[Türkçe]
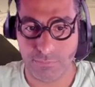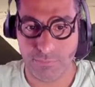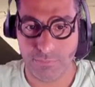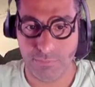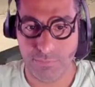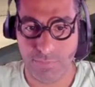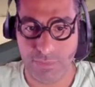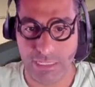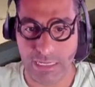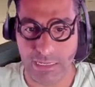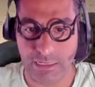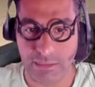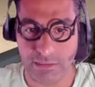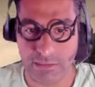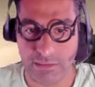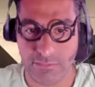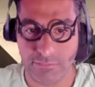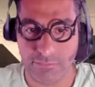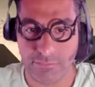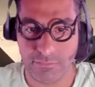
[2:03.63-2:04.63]
bilen
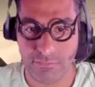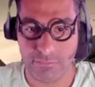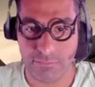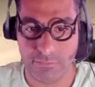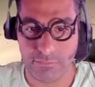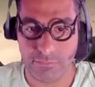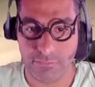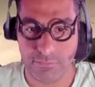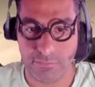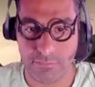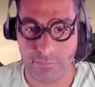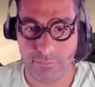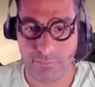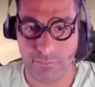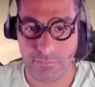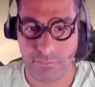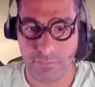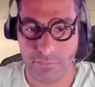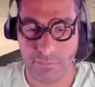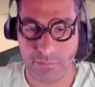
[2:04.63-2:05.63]
adam
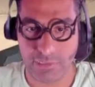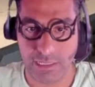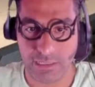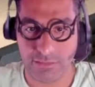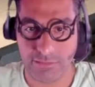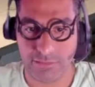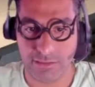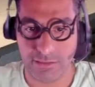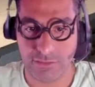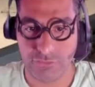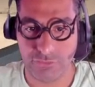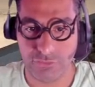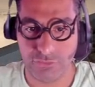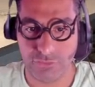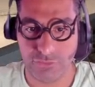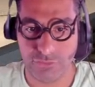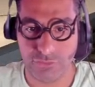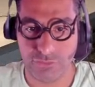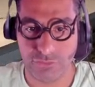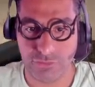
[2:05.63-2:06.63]
tak atıyor
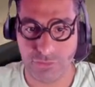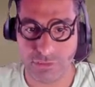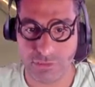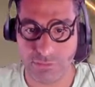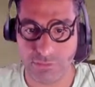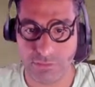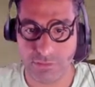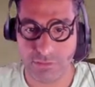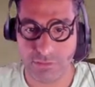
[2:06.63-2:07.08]
gördüğünüz gibi.